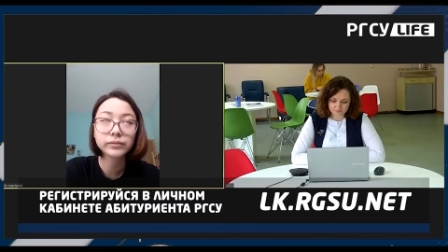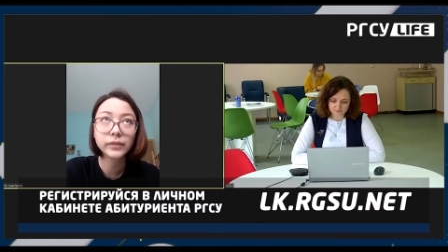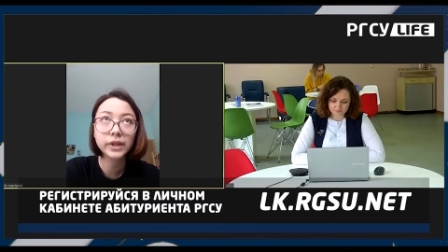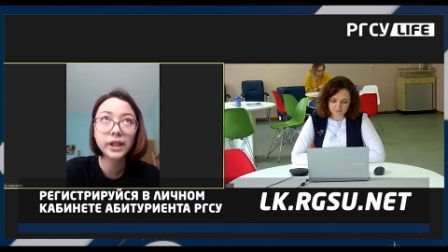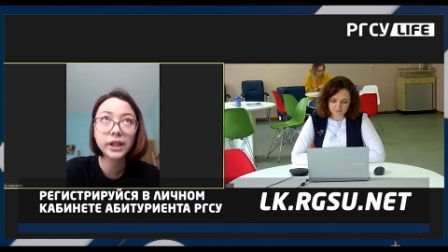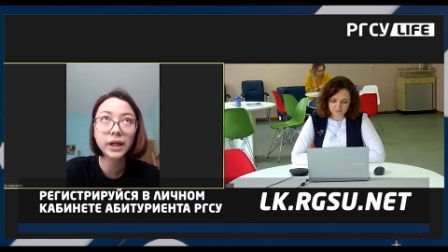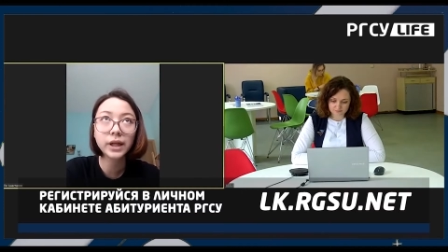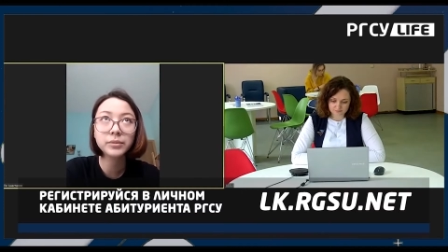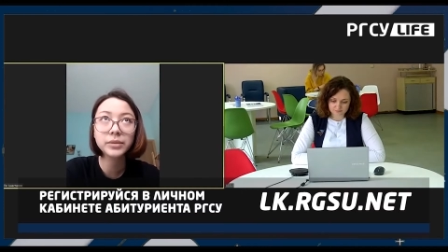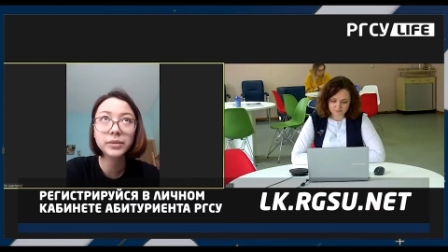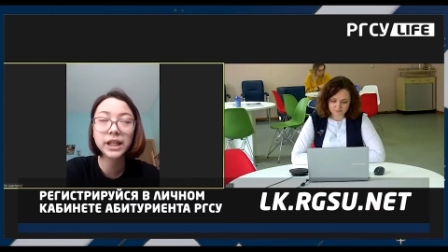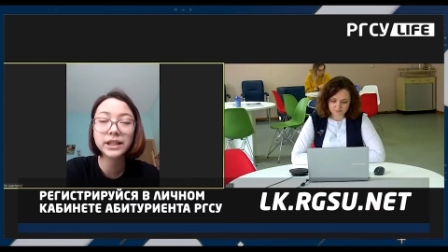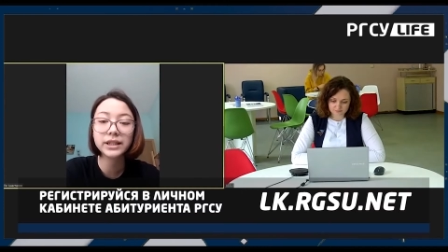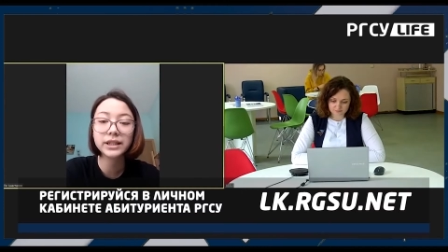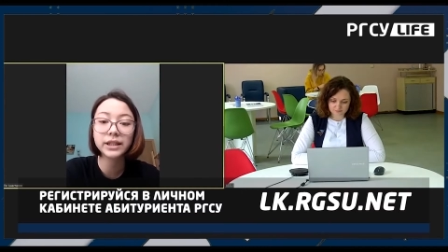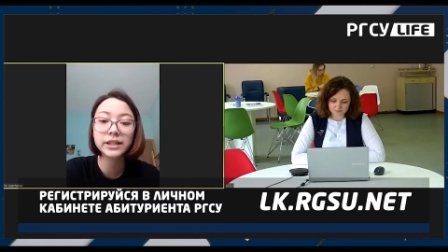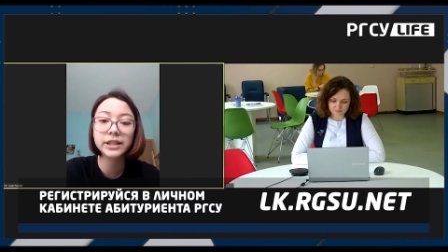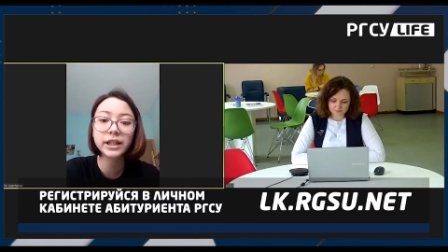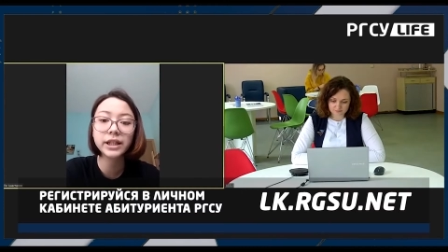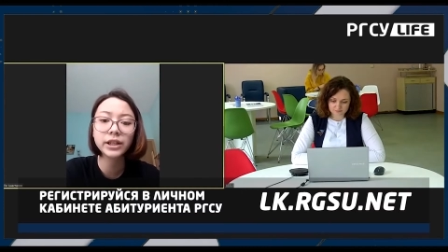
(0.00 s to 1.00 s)
там есть
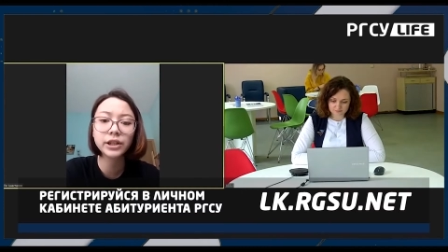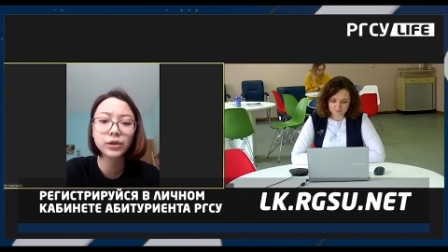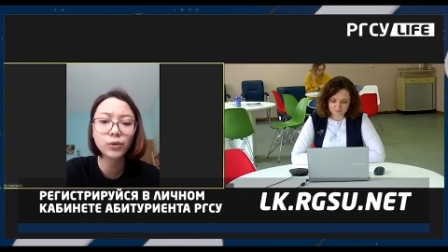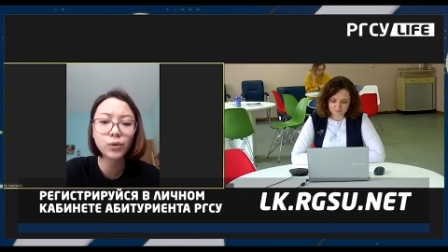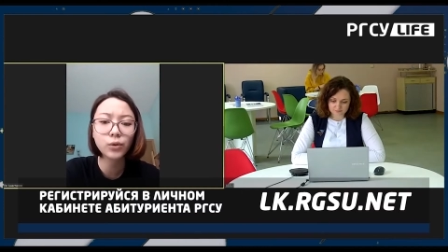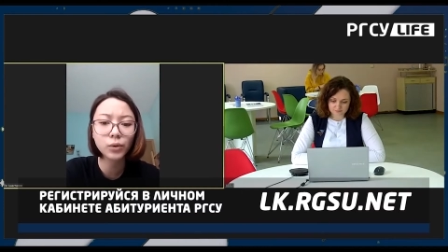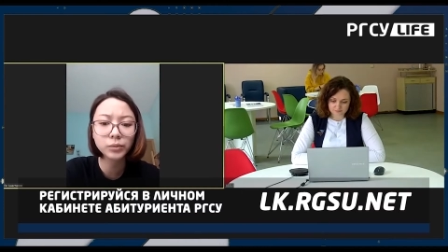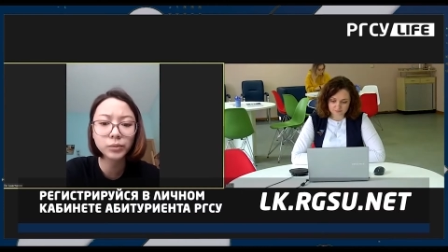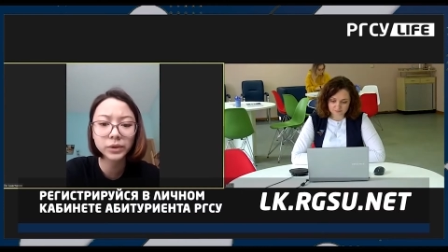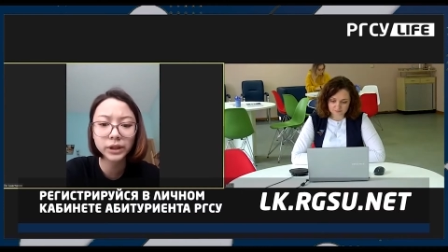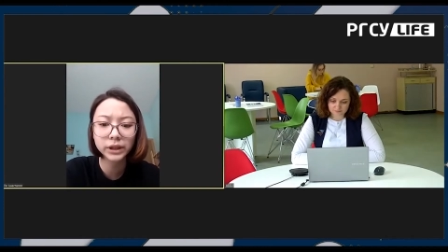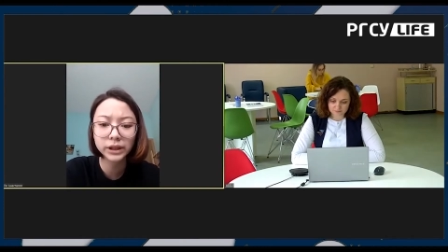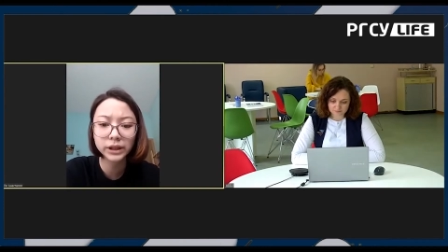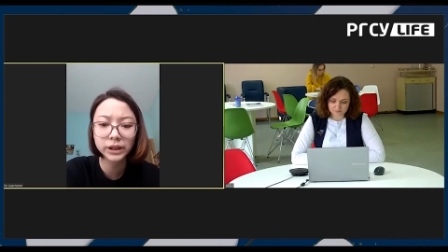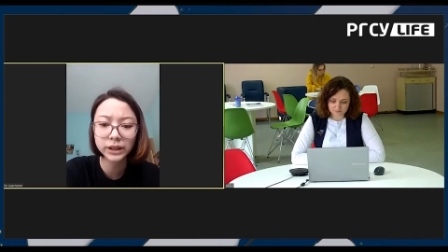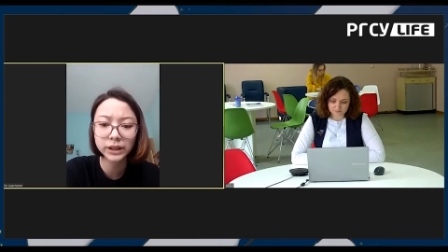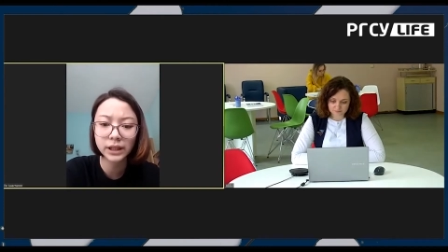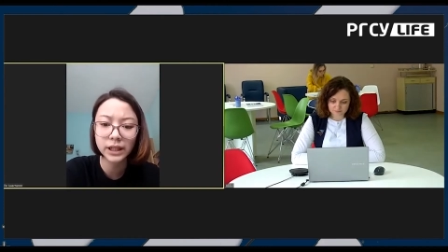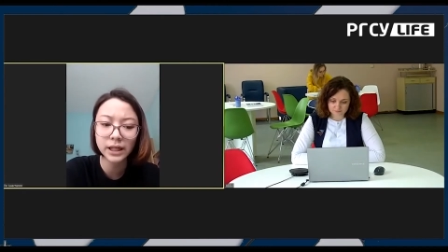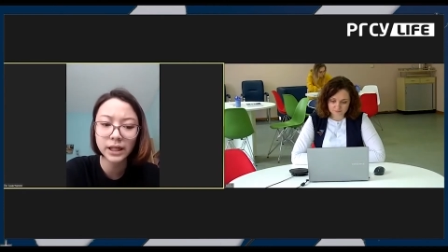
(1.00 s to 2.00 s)
отдельные комнаты
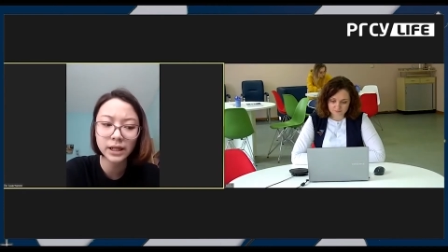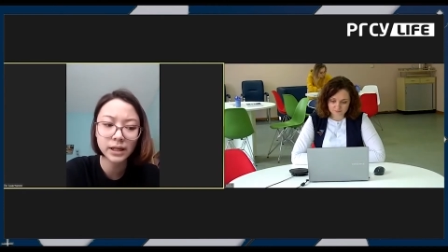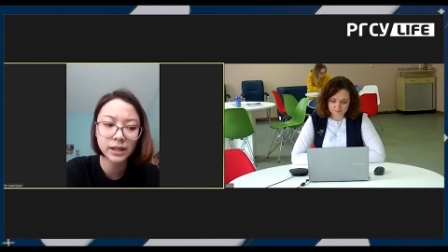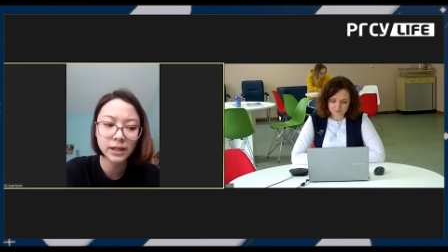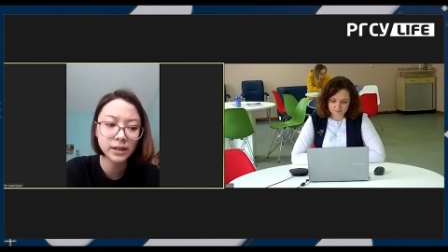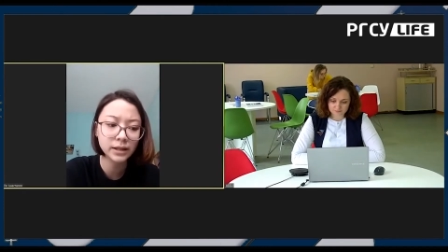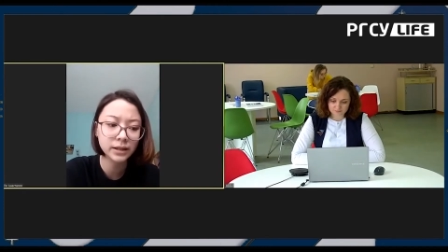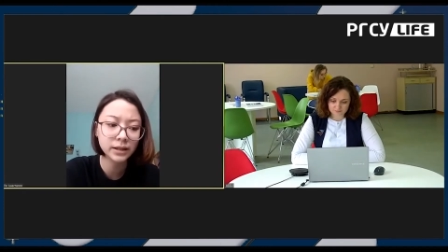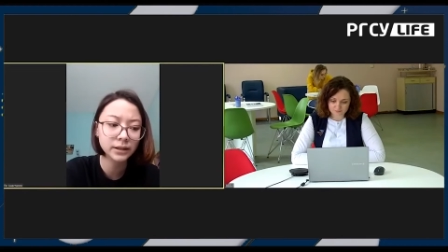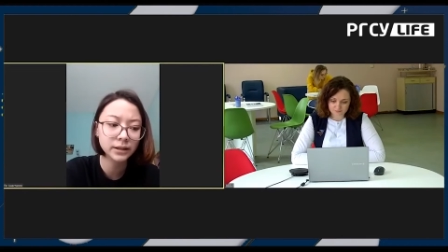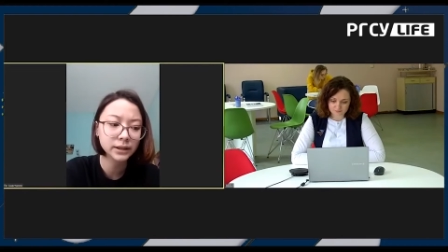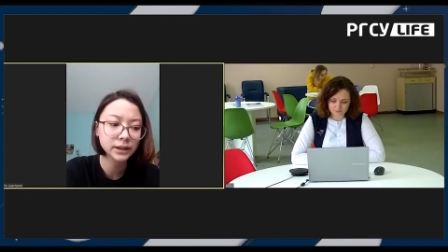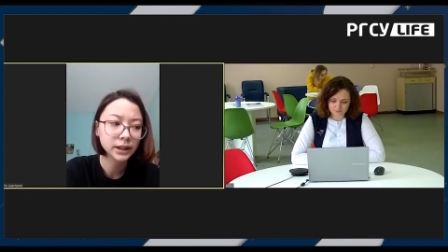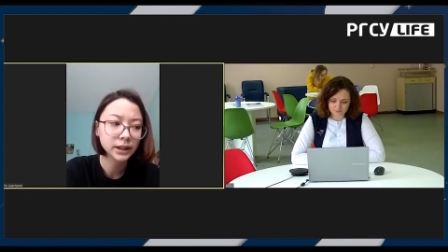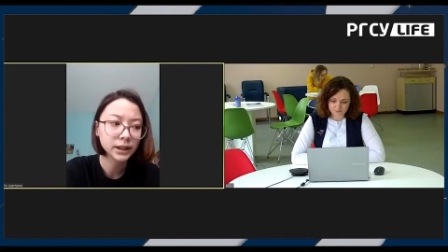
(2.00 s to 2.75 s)
для